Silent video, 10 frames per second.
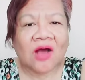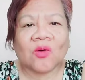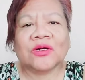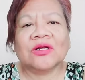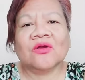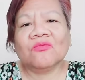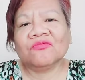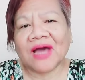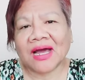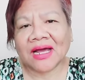ขุดหลุม
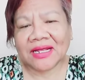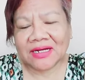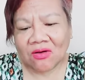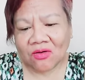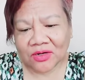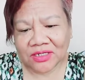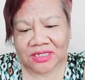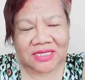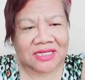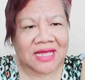ฝังให้น้องคน
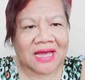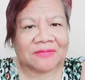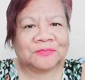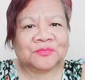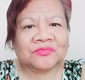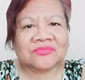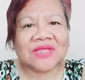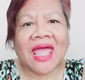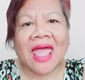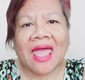นี้นะ
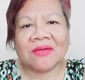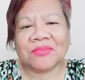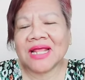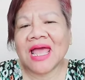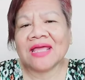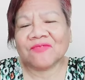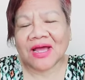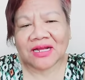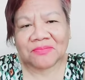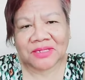แต่ไม่ได้ให้ฝั
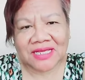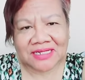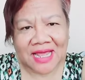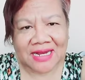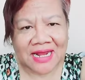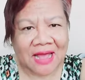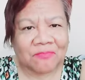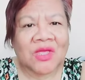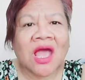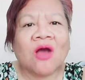งในประเทศไทยนะคะ
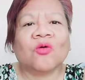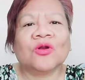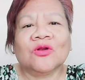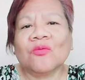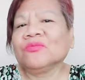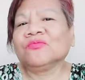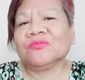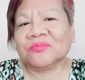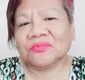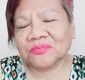ขุดหลุม
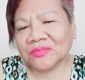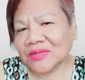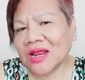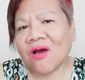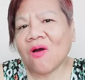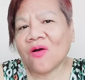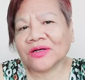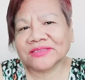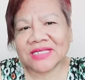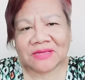รอ
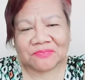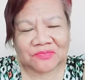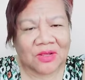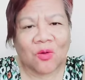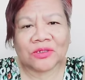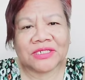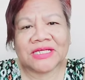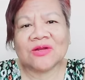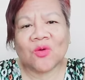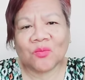ถีบลงที่
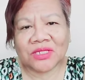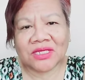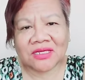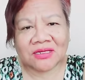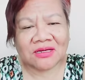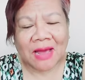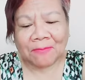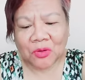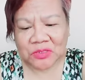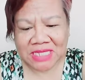หลุมที่กัม
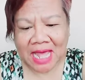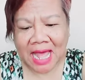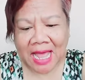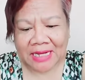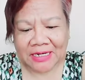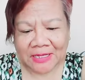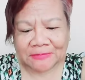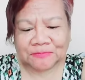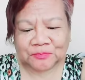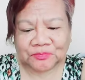พูชา นะ
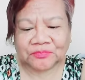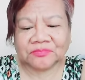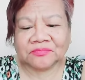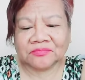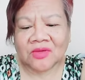อืม